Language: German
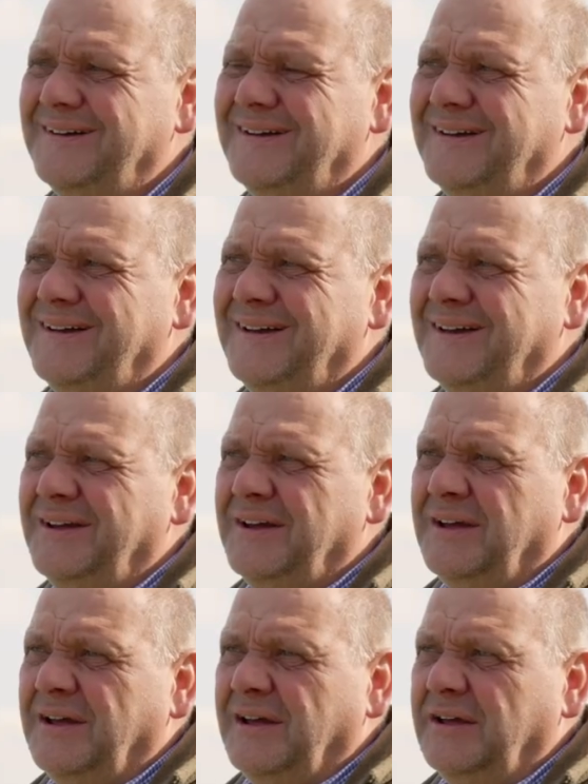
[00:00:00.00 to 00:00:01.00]

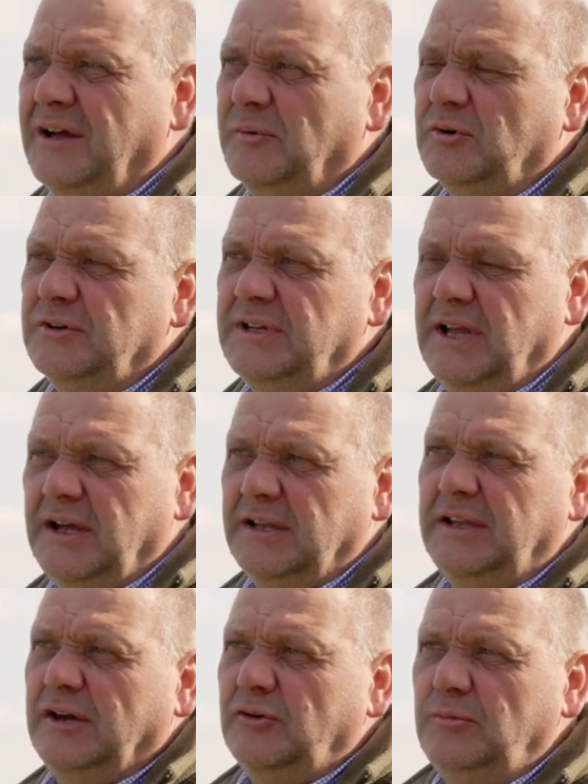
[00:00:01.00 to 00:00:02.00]
äh, ja, im Grunde der,
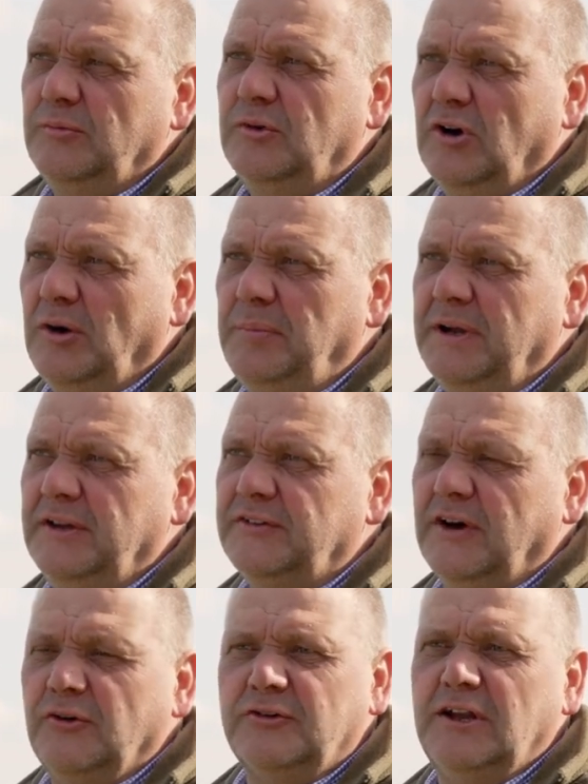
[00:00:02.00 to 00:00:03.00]
der Rübenkörper, das
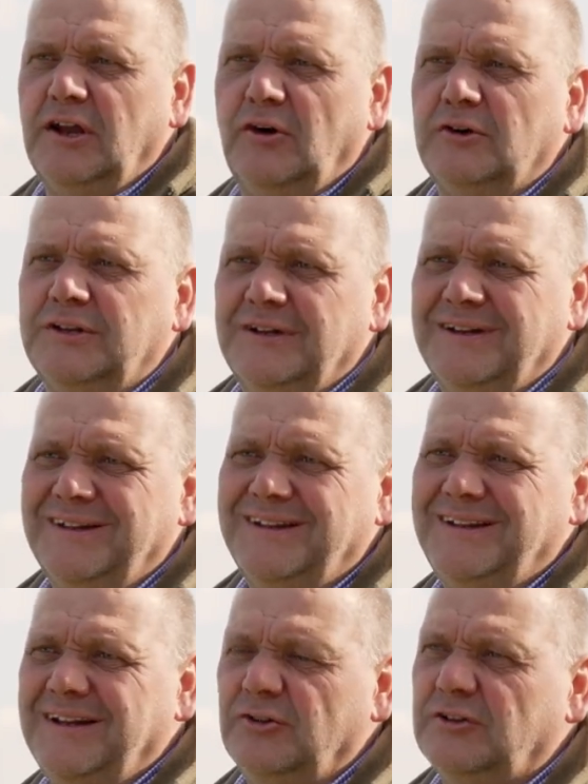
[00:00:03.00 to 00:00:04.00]
ausgelaugte,
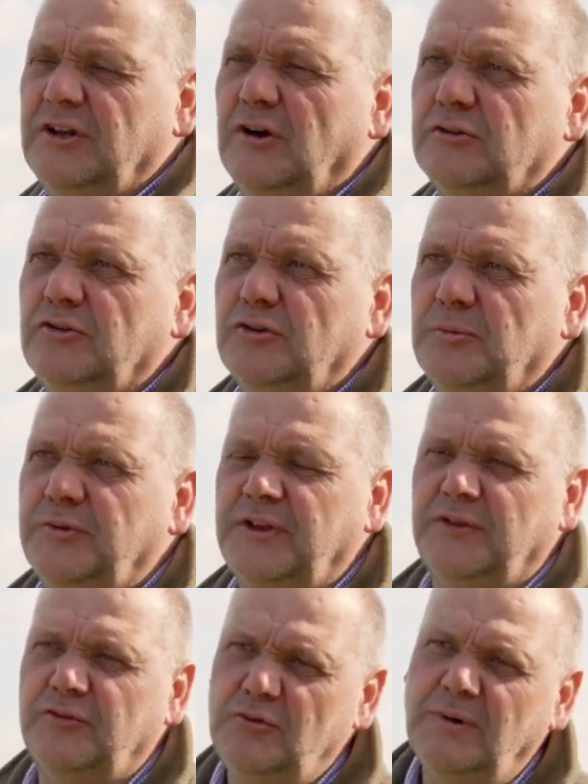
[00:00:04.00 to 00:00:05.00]
die ausgelaugte
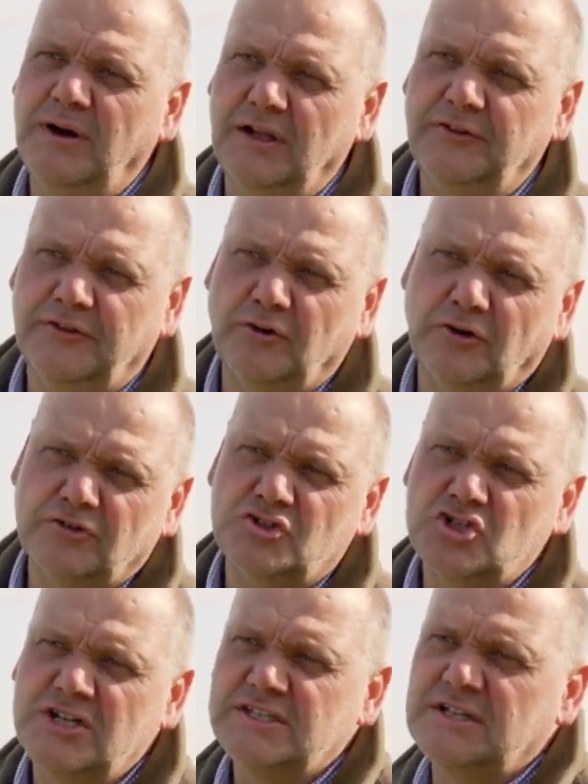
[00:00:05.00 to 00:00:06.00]
Substanz über als
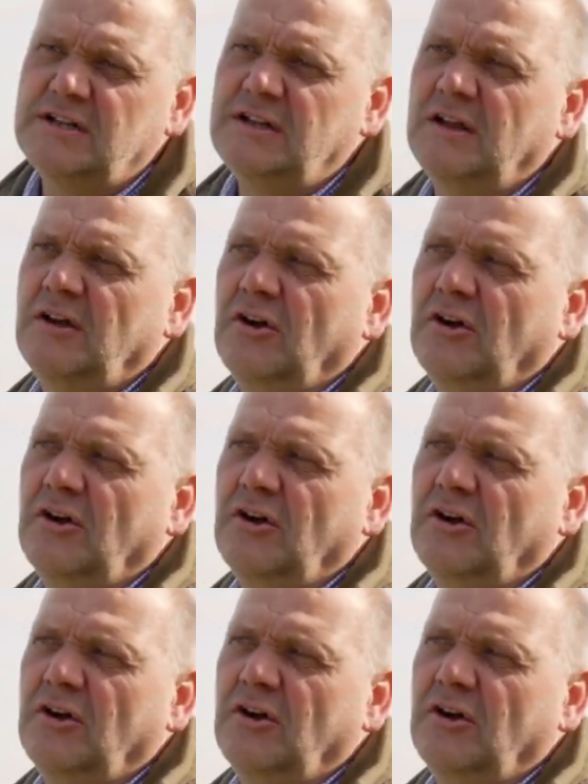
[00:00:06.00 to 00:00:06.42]
Trockenschnitzel